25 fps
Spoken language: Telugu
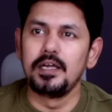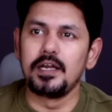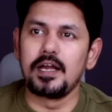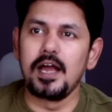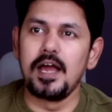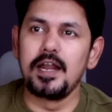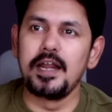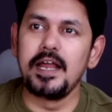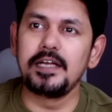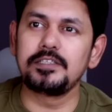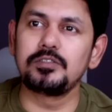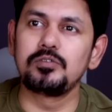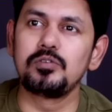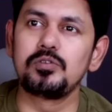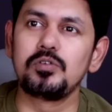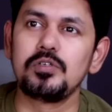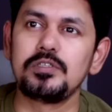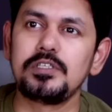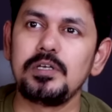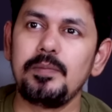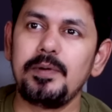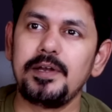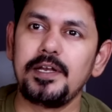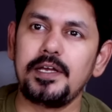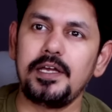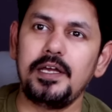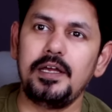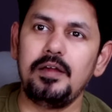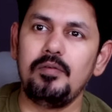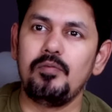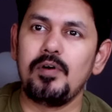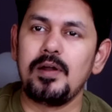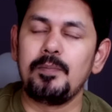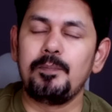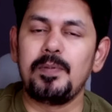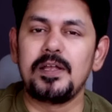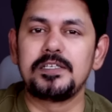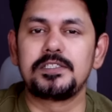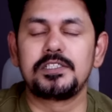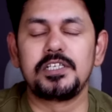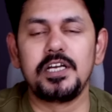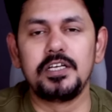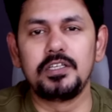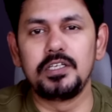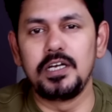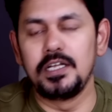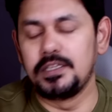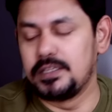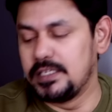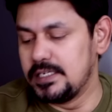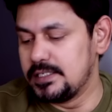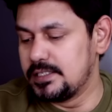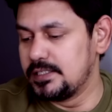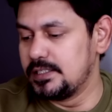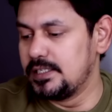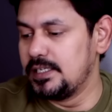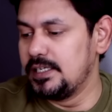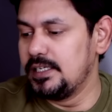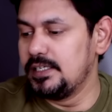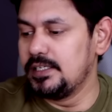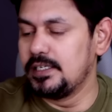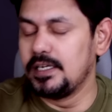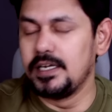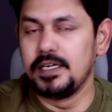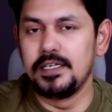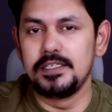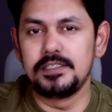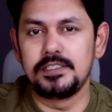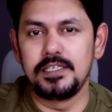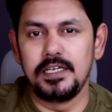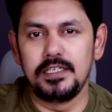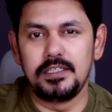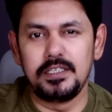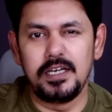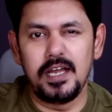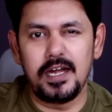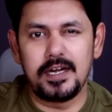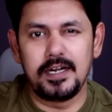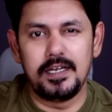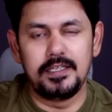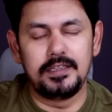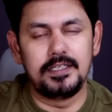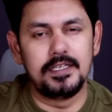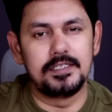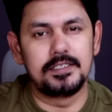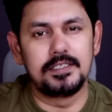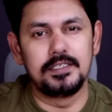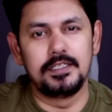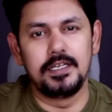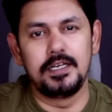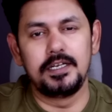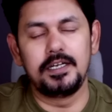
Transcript: ఇక నెక్స్ట్ న్యూస్ చూస్తే మనకి వన్ ప్లస్ చేతులు ఎత్తేసింది ఏంటి చేతులు ఎక్కడ ఎత్తేసింది